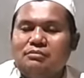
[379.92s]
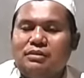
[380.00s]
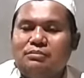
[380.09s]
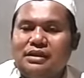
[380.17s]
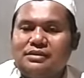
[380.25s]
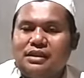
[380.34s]

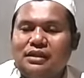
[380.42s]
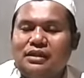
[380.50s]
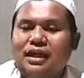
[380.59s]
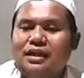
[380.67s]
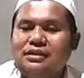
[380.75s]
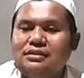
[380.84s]

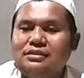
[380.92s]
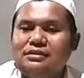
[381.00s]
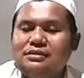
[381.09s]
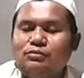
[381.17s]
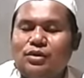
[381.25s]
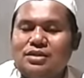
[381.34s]
membatalkan
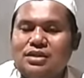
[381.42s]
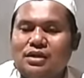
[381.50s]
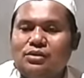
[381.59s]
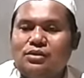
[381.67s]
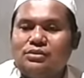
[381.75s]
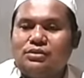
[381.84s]

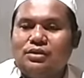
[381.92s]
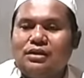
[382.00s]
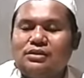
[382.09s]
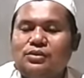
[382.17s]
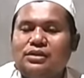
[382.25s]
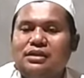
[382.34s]
puasa kodok
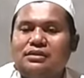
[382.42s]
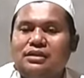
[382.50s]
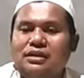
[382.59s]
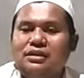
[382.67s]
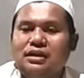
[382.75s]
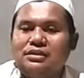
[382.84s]
atau
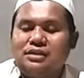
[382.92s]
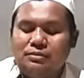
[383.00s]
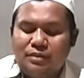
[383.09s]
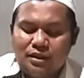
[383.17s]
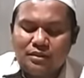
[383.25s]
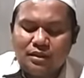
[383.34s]
nadar dengan
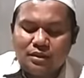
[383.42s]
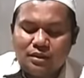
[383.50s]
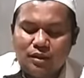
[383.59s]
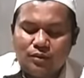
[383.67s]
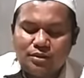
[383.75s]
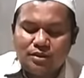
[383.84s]
jima ya
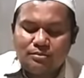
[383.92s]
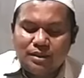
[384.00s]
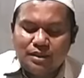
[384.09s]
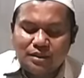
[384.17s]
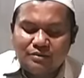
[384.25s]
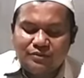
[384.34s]
tidak wajib
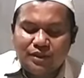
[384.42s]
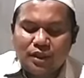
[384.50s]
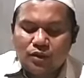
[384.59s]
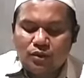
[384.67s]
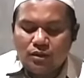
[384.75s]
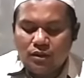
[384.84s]
bayar
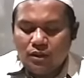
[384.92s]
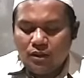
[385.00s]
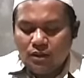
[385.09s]
kafarah.